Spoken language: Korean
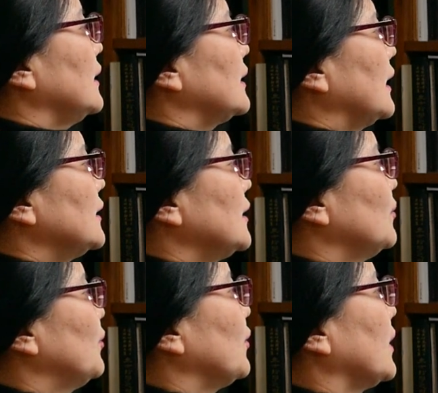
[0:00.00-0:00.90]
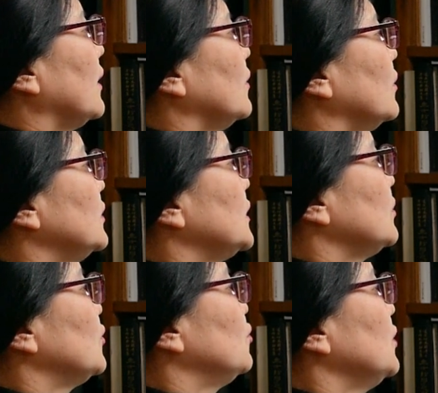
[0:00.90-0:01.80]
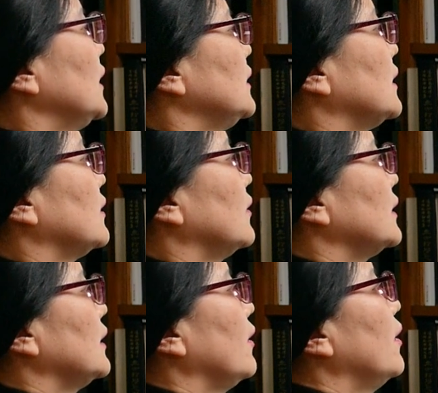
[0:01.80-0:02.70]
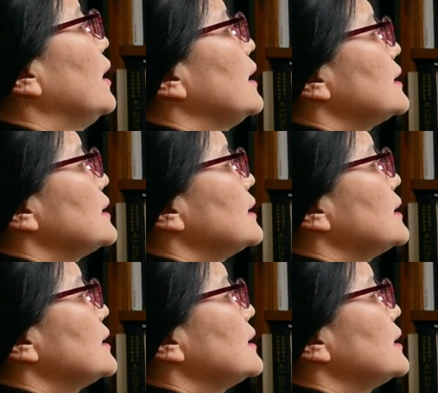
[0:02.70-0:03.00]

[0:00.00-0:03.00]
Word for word: 다시 한번 볼게요. 이거 지금 중요한 얘기인 것 같아요.